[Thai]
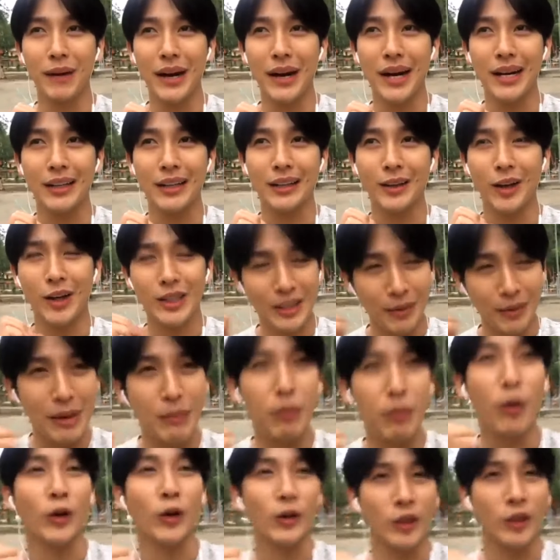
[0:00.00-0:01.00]
มันก็จะ
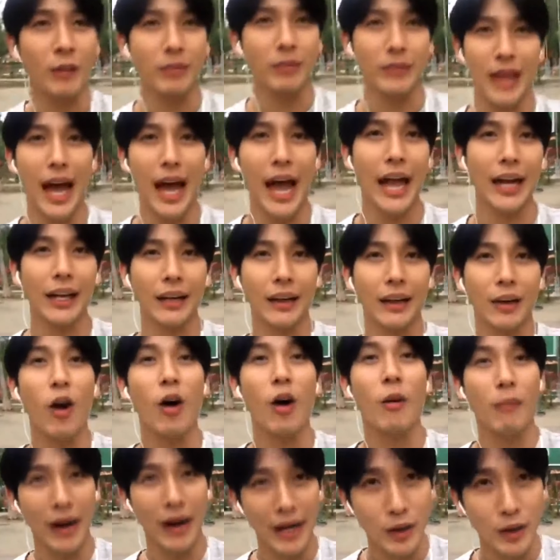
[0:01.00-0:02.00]
มีผลตอบแทน
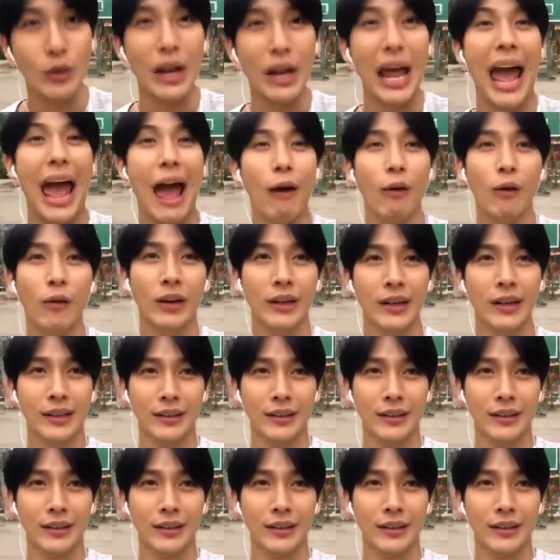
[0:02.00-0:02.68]
ของมันอยู่แล้ว